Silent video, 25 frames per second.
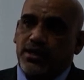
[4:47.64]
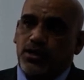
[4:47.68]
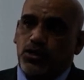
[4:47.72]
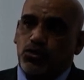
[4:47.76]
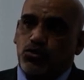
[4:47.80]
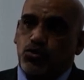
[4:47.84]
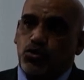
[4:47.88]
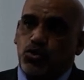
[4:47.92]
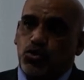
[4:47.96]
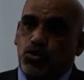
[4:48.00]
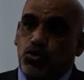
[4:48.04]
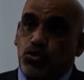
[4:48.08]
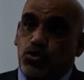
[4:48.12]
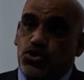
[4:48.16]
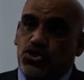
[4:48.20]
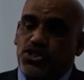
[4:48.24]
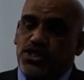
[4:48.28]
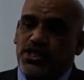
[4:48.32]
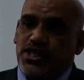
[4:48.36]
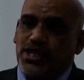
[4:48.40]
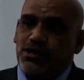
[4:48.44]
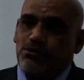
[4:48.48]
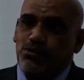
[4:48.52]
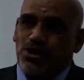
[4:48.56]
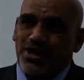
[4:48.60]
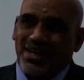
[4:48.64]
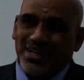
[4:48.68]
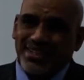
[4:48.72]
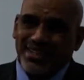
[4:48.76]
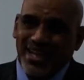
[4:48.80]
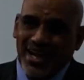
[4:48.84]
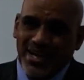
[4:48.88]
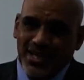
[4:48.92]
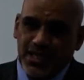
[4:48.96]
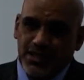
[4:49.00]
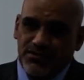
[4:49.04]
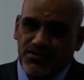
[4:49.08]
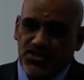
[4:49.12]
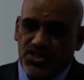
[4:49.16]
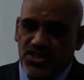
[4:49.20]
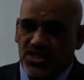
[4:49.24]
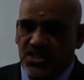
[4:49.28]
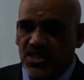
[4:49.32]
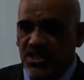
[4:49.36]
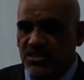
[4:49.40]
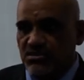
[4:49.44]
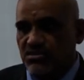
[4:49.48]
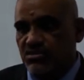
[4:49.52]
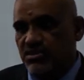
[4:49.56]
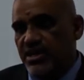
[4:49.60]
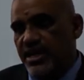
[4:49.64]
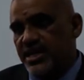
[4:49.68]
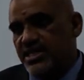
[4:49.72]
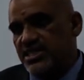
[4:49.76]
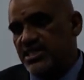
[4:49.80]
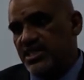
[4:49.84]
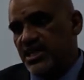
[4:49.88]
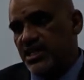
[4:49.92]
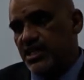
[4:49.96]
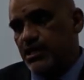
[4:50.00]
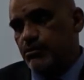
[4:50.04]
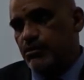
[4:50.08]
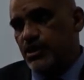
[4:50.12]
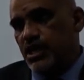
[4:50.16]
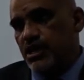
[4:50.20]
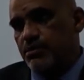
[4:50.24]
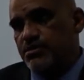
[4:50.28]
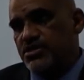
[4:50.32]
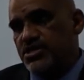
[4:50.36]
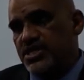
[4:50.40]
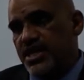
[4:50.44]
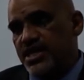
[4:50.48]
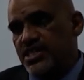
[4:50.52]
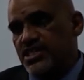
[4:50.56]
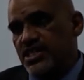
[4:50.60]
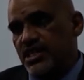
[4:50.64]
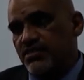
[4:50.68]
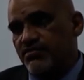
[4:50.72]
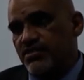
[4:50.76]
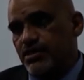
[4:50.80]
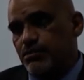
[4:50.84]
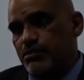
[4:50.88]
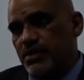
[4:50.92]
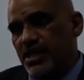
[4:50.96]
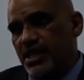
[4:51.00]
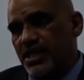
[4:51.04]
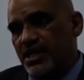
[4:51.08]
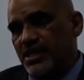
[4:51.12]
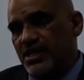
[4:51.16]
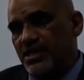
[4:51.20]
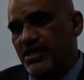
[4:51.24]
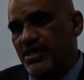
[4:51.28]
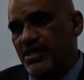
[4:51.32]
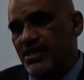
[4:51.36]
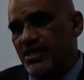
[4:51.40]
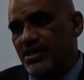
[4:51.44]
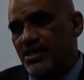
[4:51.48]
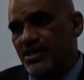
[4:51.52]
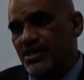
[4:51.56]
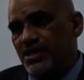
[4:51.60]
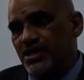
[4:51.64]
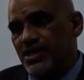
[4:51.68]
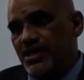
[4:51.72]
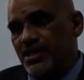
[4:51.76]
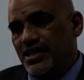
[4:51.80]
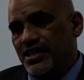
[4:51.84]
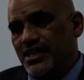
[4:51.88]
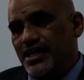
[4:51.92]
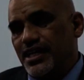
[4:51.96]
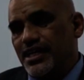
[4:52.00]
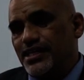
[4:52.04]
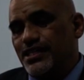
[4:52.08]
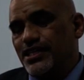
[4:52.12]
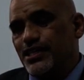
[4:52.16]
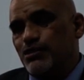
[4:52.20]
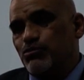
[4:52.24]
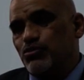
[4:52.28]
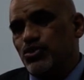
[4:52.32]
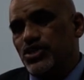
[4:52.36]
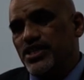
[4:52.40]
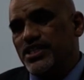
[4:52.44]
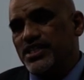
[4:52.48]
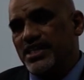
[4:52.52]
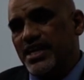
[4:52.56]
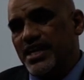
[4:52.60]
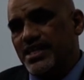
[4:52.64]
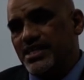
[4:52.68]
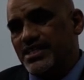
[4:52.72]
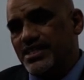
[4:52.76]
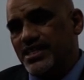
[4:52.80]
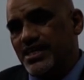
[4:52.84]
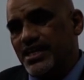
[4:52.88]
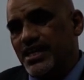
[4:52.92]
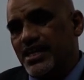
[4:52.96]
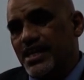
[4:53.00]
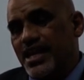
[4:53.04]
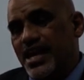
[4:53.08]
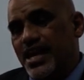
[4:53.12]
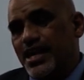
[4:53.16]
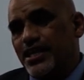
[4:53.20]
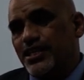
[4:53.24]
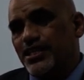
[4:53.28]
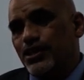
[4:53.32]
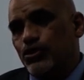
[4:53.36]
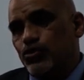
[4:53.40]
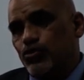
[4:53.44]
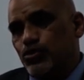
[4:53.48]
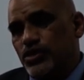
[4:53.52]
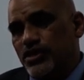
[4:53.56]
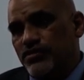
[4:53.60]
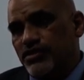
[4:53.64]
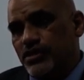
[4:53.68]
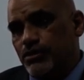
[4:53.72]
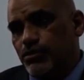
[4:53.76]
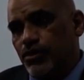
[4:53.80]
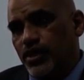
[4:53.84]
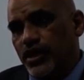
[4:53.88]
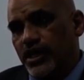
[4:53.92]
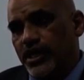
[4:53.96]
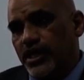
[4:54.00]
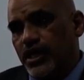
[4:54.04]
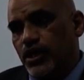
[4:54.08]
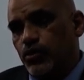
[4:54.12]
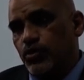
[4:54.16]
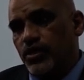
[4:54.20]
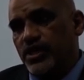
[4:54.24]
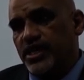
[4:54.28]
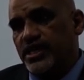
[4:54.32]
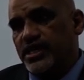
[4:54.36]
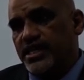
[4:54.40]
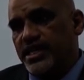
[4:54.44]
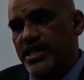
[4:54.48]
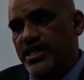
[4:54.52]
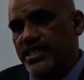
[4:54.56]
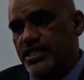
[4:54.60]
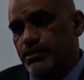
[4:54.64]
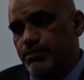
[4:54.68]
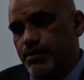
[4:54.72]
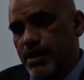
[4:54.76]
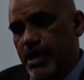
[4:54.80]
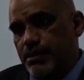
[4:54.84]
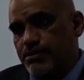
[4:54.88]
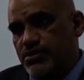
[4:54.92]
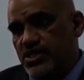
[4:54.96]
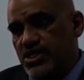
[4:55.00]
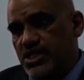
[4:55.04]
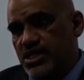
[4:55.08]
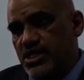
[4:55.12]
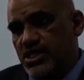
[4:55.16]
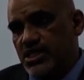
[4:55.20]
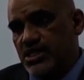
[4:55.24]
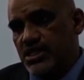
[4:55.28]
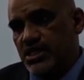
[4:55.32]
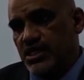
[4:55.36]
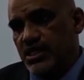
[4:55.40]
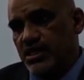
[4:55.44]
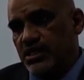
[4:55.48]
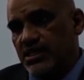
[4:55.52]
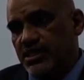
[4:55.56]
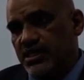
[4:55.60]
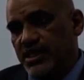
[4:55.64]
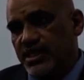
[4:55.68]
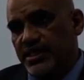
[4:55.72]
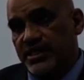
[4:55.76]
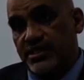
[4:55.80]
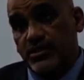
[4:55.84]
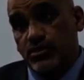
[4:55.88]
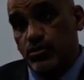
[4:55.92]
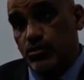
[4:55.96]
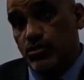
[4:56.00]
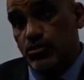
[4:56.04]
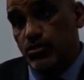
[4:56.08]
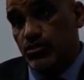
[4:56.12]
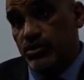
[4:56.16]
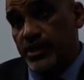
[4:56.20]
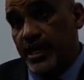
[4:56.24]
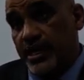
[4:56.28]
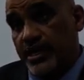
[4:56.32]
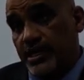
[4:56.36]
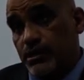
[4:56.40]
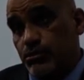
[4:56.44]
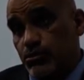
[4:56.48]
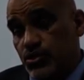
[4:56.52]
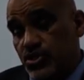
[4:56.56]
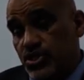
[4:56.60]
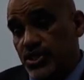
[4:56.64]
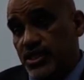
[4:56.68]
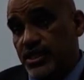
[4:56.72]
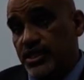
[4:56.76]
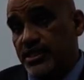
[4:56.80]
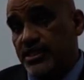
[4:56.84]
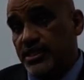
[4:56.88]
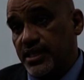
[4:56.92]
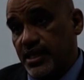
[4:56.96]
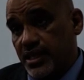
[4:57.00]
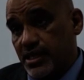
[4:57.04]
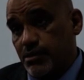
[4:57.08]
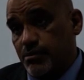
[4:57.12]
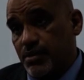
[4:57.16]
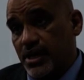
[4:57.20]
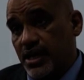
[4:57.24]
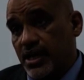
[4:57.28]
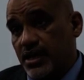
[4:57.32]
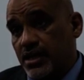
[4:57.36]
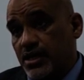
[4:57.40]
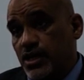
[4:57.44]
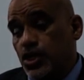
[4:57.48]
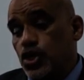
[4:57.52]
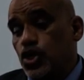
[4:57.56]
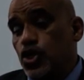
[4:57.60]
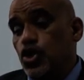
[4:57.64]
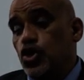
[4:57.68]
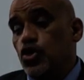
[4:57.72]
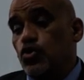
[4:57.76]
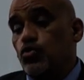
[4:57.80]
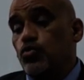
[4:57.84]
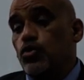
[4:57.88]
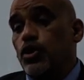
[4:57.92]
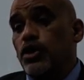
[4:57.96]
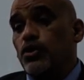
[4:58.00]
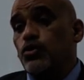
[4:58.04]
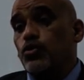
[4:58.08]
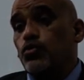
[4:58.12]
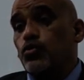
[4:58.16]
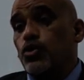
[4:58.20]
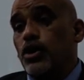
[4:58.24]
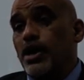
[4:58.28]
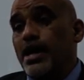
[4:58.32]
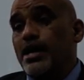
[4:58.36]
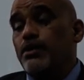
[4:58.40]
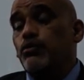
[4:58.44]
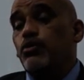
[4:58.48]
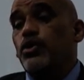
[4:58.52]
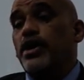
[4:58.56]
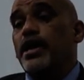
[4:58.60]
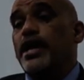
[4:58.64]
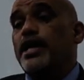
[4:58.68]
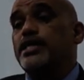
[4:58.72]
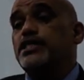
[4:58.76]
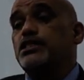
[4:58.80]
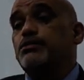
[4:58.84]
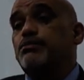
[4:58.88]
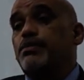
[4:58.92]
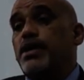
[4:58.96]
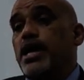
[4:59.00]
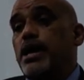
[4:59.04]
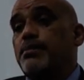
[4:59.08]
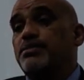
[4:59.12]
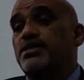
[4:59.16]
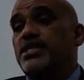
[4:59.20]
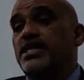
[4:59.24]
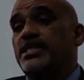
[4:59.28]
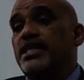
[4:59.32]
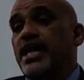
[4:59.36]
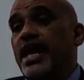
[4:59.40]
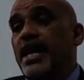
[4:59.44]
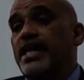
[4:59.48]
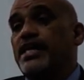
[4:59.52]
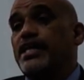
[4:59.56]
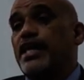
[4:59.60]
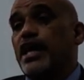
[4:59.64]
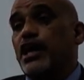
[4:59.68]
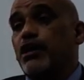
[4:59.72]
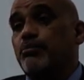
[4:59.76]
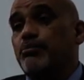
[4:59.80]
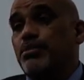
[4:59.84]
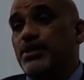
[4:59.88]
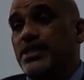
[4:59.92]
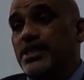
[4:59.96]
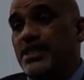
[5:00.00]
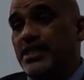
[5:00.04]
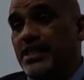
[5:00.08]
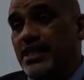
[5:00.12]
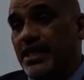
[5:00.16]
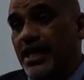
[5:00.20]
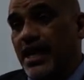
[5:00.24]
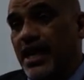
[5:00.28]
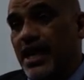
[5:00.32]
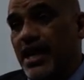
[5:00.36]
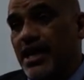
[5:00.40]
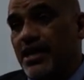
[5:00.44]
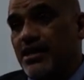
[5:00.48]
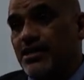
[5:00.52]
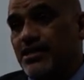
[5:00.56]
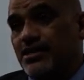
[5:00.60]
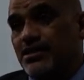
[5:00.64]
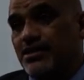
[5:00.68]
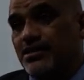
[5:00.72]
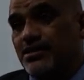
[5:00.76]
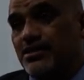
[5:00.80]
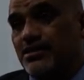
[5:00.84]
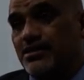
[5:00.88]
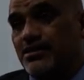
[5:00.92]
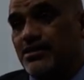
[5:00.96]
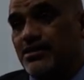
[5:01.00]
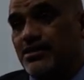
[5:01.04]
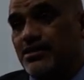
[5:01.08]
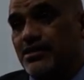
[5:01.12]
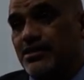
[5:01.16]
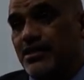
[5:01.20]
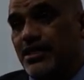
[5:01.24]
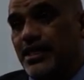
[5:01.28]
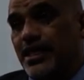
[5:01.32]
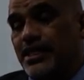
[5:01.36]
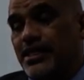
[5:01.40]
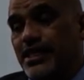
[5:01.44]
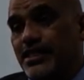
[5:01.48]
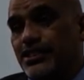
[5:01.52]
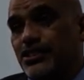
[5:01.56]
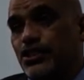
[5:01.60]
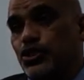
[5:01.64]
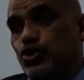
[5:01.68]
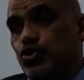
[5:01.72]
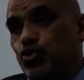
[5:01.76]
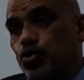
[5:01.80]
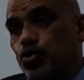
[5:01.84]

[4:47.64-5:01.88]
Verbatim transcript: الولوج الى البنك ضعيف جدا يناهز تقريبا 15% لان الموريتانيين لا يثقون في البنك اولا لاسباب دينيه لانه هناك مشكله الربا واسباب تتعلق بالثقه التي